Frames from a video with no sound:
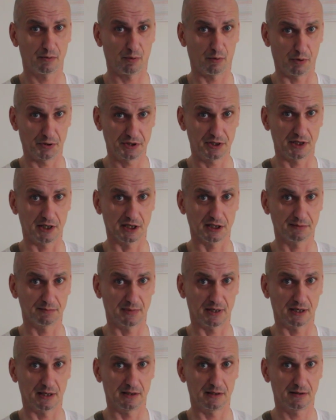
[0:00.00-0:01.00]
Heute
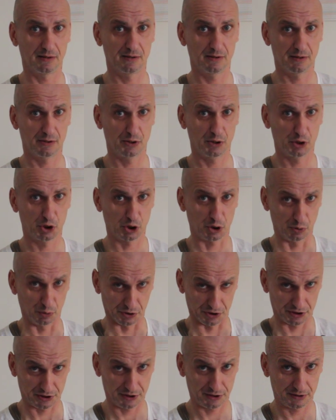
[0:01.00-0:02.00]
erstmal
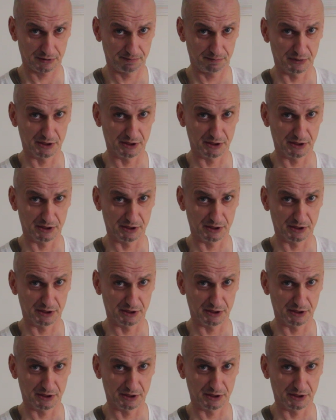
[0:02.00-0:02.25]
Schluss.